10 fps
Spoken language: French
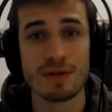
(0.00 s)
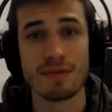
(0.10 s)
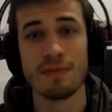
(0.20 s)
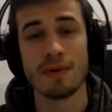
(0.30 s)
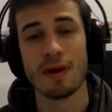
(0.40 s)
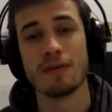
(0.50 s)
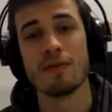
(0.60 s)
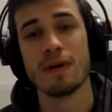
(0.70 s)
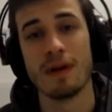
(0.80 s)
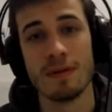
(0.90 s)
Vous pouvez
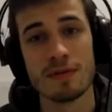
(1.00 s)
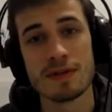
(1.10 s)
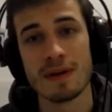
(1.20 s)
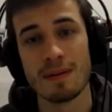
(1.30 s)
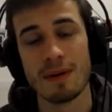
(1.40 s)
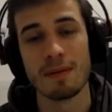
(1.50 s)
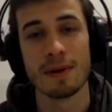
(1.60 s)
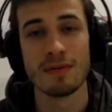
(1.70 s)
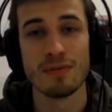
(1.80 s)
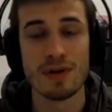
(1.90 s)
retrouver euh, mon stream à peu près
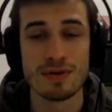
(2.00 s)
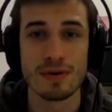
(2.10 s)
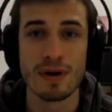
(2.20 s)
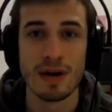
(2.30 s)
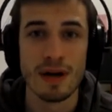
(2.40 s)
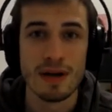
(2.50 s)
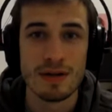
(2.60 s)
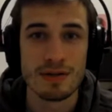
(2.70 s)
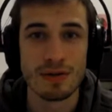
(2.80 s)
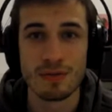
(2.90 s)
tous les jours
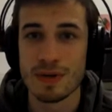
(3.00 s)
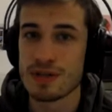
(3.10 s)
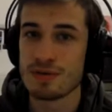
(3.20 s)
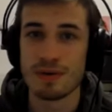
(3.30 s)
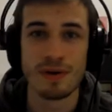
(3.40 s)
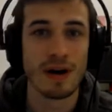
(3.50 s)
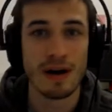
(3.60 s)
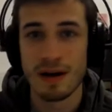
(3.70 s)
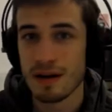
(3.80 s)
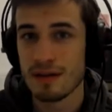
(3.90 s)
sur Twitch où il y
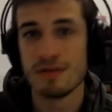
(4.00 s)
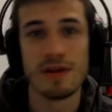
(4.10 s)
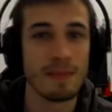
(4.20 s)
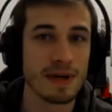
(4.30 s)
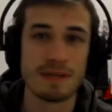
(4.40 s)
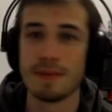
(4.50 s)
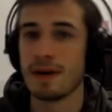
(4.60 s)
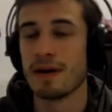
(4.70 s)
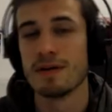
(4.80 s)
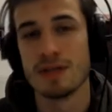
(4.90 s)
aura des parties
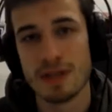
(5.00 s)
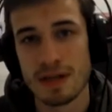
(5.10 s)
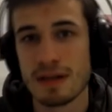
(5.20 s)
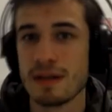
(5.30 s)
pédagogiques,